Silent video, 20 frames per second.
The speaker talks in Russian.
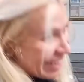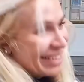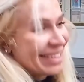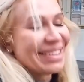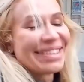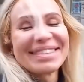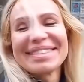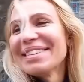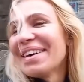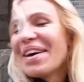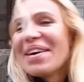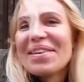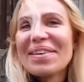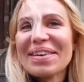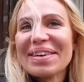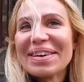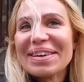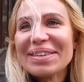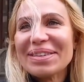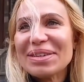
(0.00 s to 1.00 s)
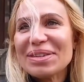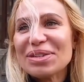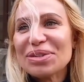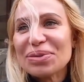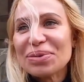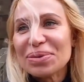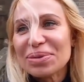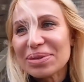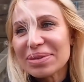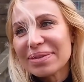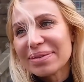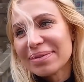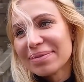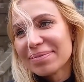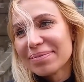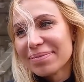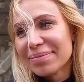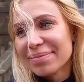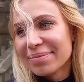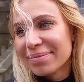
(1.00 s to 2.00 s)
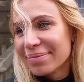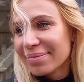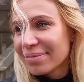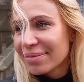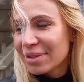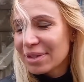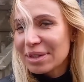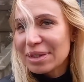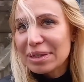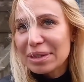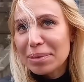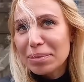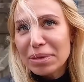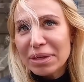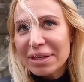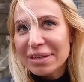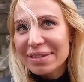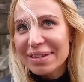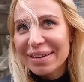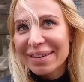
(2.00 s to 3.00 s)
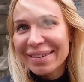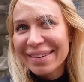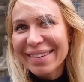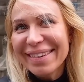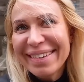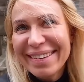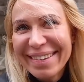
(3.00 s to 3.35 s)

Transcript: Не знаю, как отношусь. Сомнительно.